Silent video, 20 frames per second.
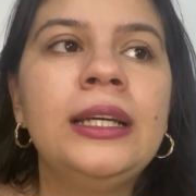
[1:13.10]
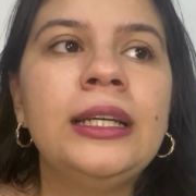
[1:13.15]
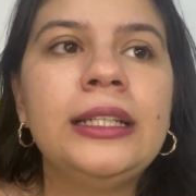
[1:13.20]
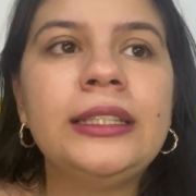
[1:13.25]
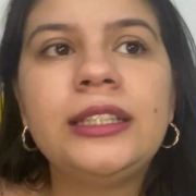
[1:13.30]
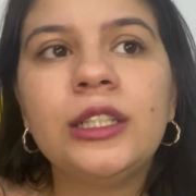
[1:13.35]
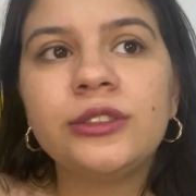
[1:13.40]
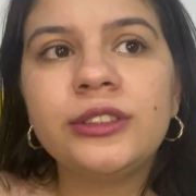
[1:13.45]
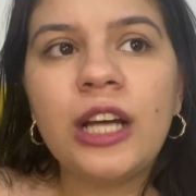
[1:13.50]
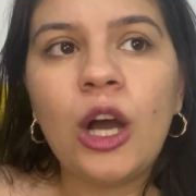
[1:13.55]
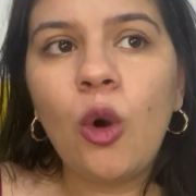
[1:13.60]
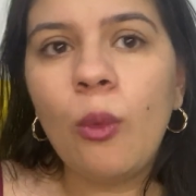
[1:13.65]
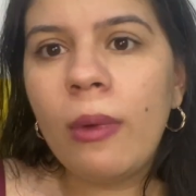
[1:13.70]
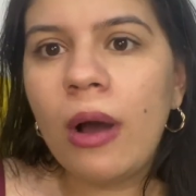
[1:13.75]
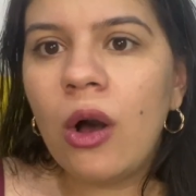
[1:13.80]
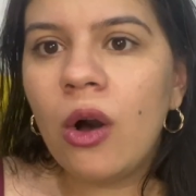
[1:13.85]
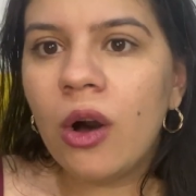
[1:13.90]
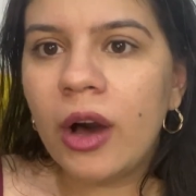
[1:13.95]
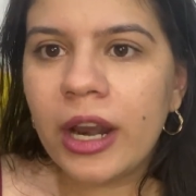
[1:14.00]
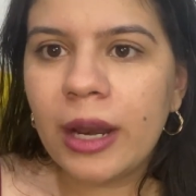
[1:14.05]
Então dá
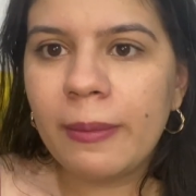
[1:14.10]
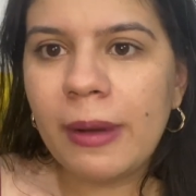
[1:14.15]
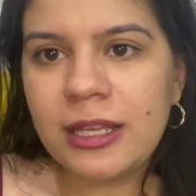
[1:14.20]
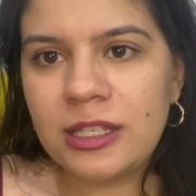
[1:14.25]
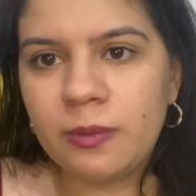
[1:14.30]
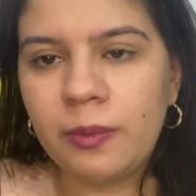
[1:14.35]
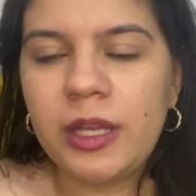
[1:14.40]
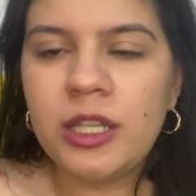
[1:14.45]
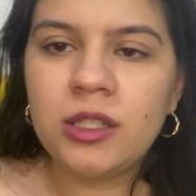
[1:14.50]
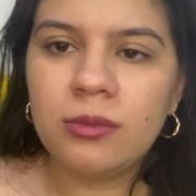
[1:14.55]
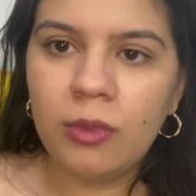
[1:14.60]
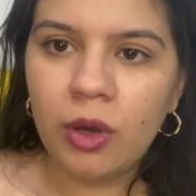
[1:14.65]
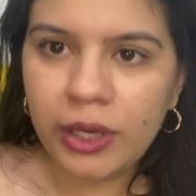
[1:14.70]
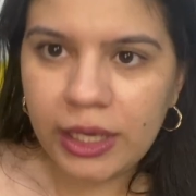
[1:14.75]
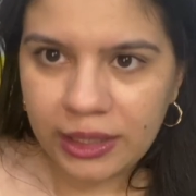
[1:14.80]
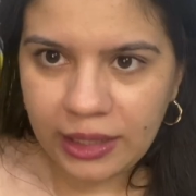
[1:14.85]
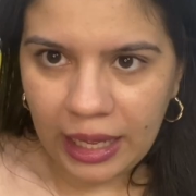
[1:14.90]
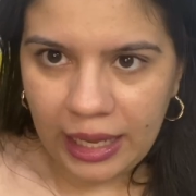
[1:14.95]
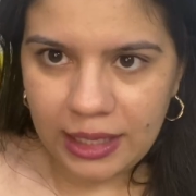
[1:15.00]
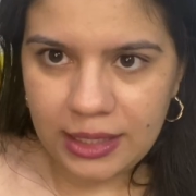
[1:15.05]
uma hora mais ou menos, uma hora
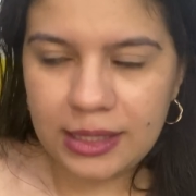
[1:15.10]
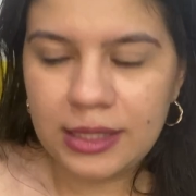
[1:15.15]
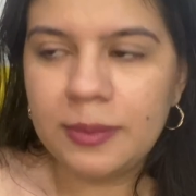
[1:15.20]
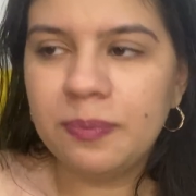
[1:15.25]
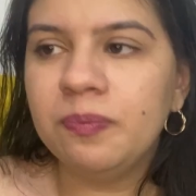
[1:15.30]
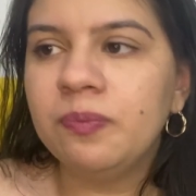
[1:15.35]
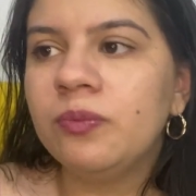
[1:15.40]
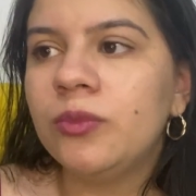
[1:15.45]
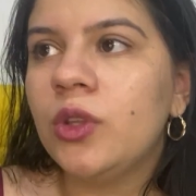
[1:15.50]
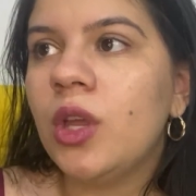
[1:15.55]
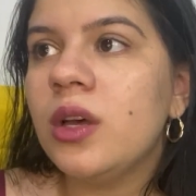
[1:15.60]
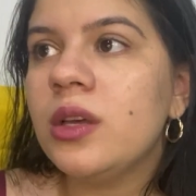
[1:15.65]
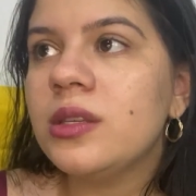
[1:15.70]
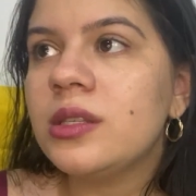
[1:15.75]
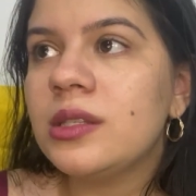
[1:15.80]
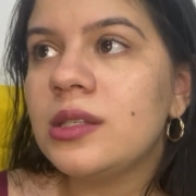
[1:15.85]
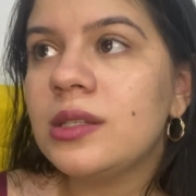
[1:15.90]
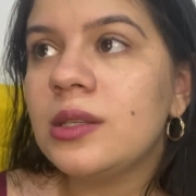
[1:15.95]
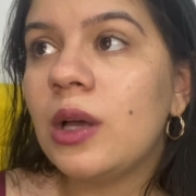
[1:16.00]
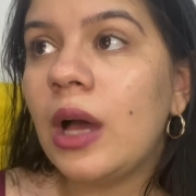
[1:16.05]
e dez.
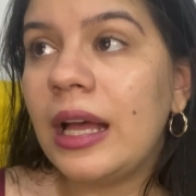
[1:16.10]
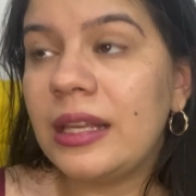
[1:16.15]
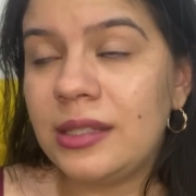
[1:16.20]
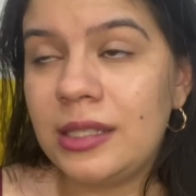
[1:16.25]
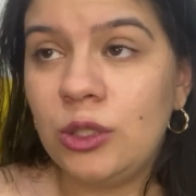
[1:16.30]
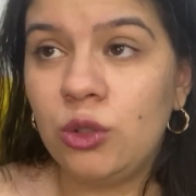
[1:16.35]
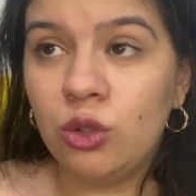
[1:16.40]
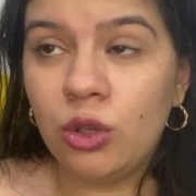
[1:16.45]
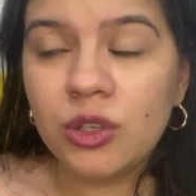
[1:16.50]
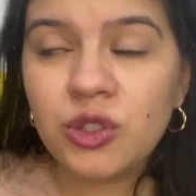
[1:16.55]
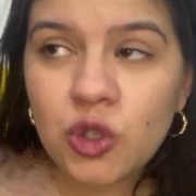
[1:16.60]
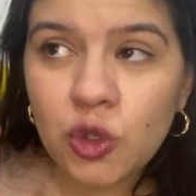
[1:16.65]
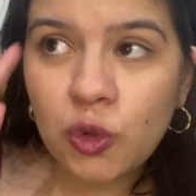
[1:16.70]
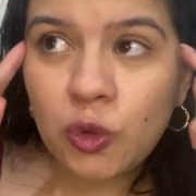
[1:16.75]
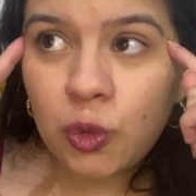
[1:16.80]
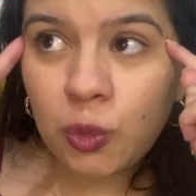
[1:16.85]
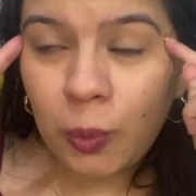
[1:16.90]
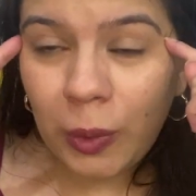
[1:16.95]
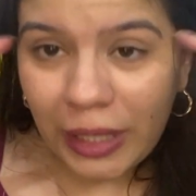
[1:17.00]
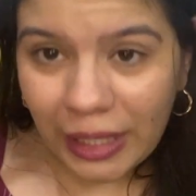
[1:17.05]
Nós, assim,
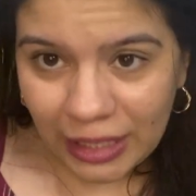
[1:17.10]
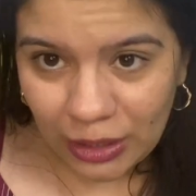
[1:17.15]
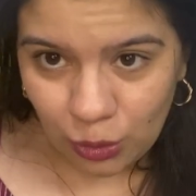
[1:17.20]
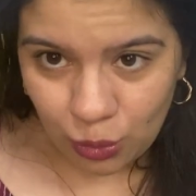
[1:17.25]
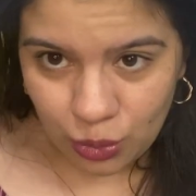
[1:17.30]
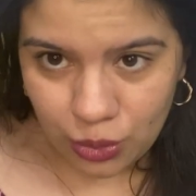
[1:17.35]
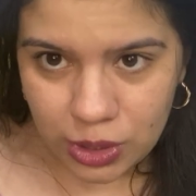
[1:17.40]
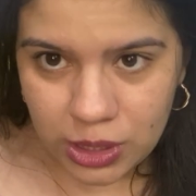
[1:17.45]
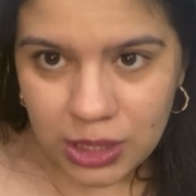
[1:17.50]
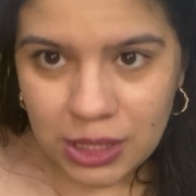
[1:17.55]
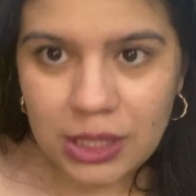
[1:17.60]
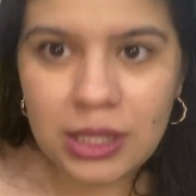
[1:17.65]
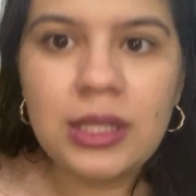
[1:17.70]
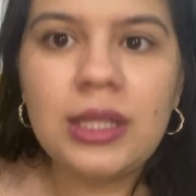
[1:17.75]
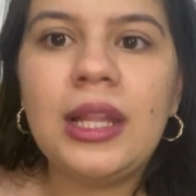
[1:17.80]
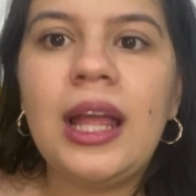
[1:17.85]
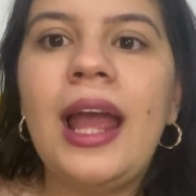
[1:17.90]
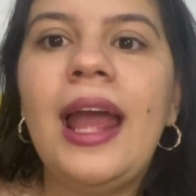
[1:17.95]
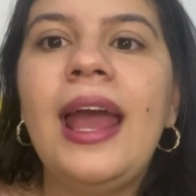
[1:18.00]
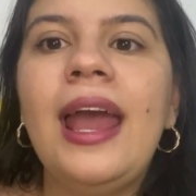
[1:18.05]
nossos planos
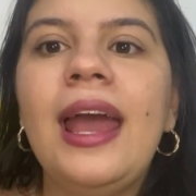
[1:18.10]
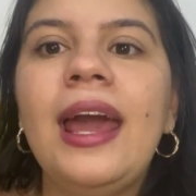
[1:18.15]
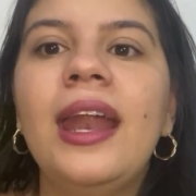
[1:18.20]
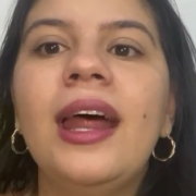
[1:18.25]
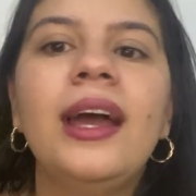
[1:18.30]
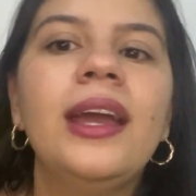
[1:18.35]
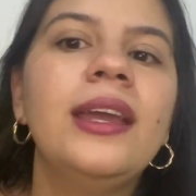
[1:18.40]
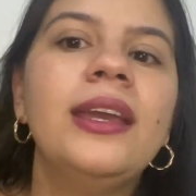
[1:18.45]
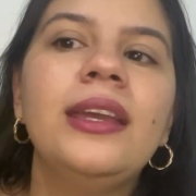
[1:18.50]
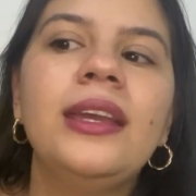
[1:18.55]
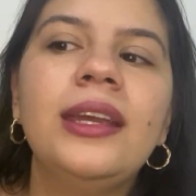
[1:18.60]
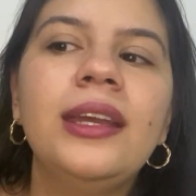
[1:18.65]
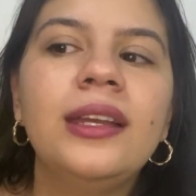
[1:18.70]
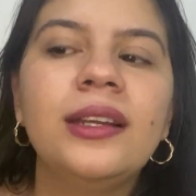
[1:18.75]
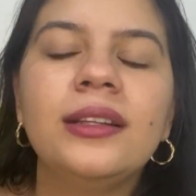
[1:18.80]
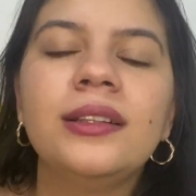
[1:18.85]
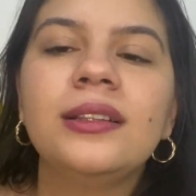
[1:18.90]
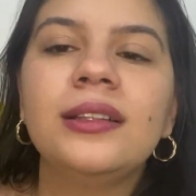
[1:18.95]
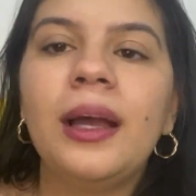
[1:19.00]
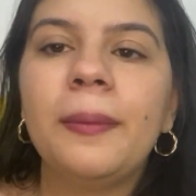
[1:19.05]
era
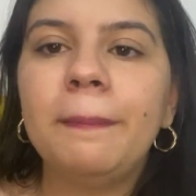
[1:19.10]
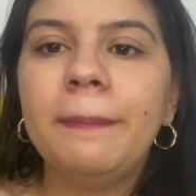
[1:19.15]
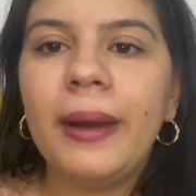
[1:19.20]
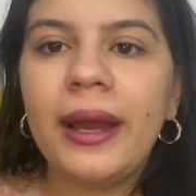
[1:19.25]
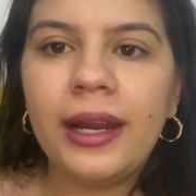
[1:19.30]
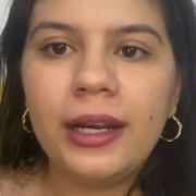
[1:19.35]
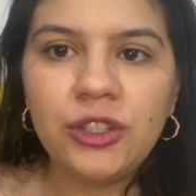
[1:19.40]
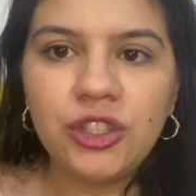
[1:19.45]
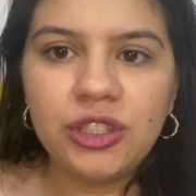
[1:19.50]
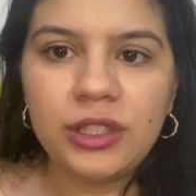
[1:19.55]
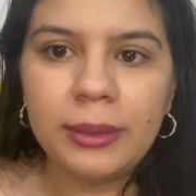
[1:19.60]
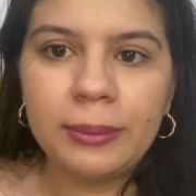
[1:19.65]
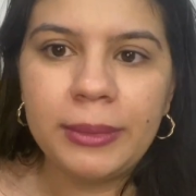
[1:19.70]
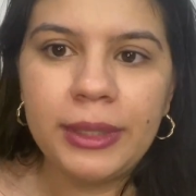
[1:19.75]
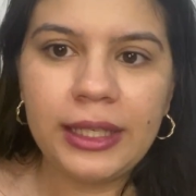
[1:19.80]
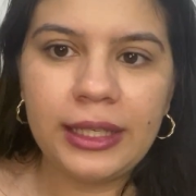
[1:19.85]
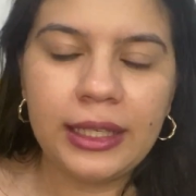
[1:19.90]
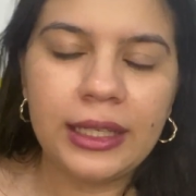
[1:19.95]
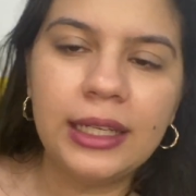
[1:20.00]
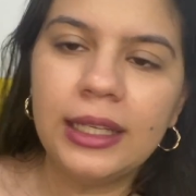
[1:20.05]
ir na parte da
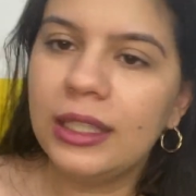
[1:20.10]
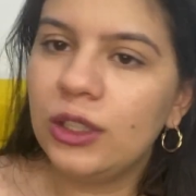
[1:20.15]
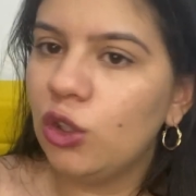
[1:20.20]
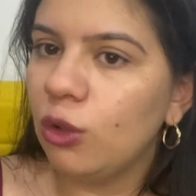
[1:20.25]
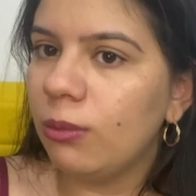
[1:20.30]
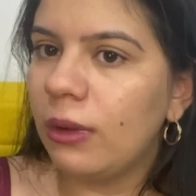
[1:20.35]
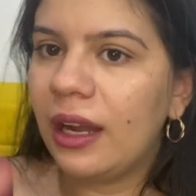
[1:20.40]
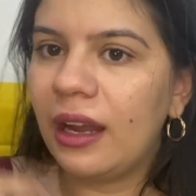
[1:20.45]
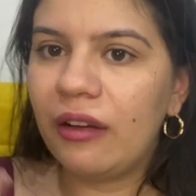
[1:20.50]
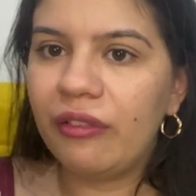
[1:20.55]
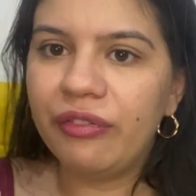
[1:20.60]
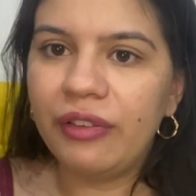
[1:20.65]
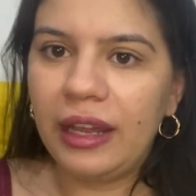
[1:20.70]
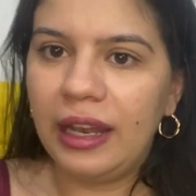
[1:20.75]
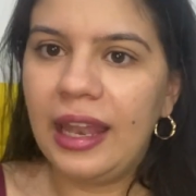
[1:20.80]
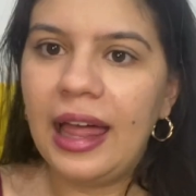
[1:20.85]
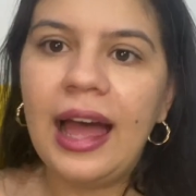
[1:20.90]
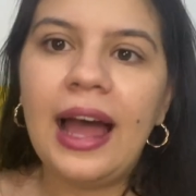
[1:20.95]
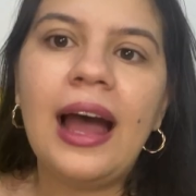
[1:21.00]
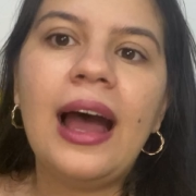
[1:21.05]
manhã, tomar café
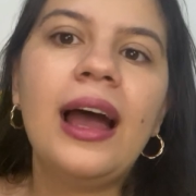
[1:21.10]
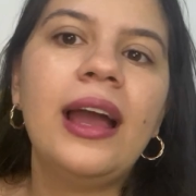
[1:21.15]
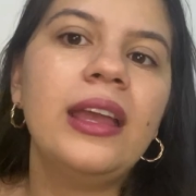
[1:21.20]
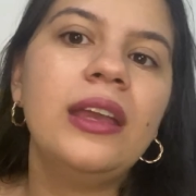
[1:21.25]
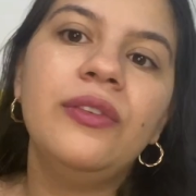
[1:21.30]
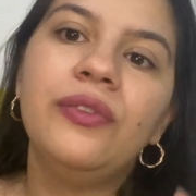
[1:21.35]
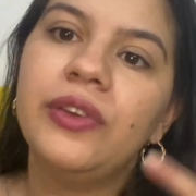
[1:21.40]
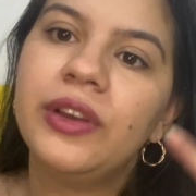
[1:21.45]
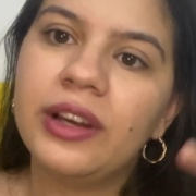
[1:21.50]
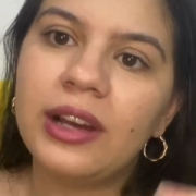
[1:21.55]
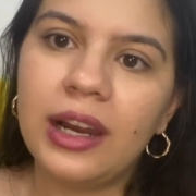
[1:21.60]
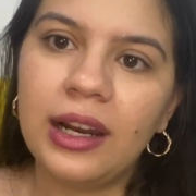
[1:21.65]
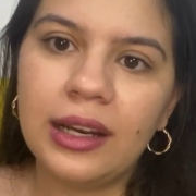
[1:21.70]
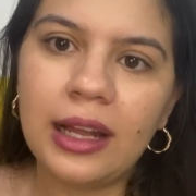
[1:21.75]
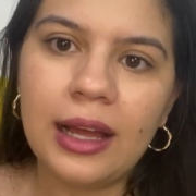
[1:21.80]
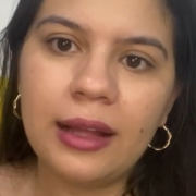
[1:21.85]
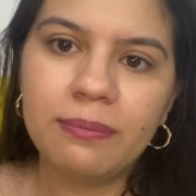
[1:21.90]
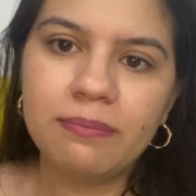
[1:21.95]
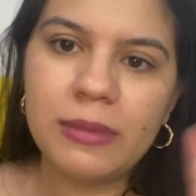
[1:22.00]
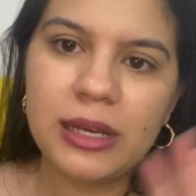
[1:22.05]
lá e ficar
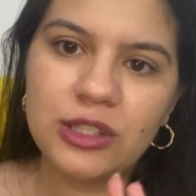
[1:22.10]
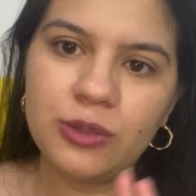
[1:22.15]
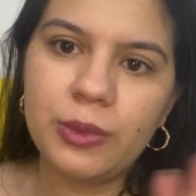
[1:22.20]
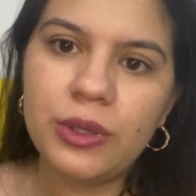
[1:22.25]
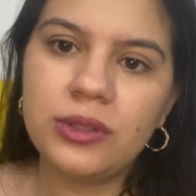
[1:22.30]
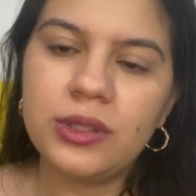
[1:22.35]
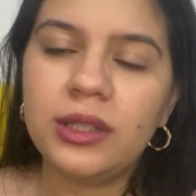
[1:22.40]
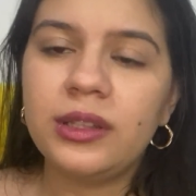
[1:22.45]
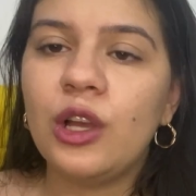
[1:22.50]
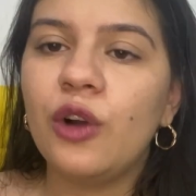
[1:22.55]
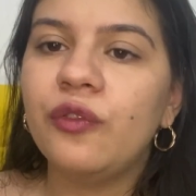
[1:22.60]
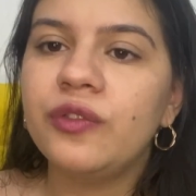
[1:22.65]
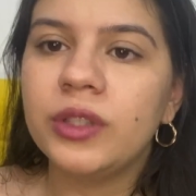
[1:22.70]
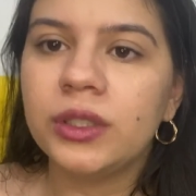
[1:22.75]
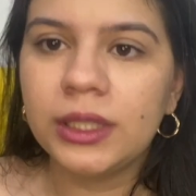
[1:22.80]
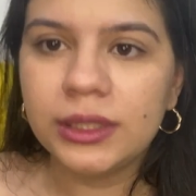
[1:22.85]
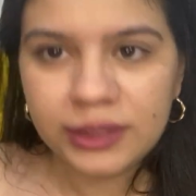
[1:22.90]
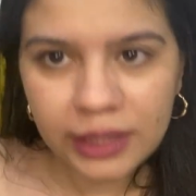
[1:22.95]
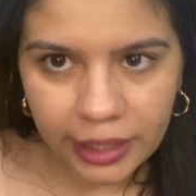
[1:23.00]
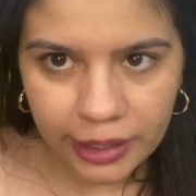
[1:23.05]
lá mais ou menos até o
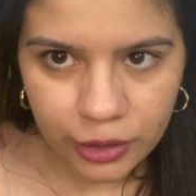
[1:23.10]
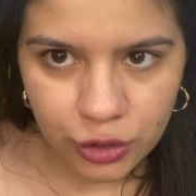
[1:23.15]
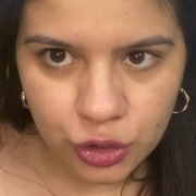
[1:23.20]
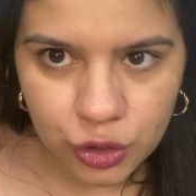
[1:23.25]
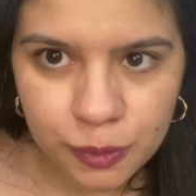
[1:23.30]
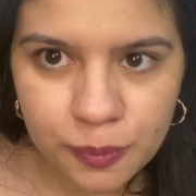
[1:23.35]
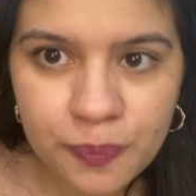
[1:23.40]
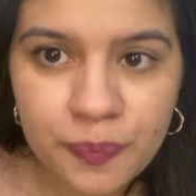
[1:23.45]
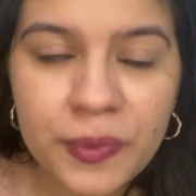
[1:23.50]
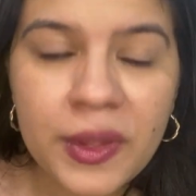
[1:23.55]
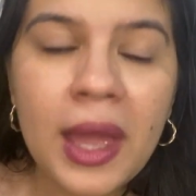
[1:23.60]
final da tarde.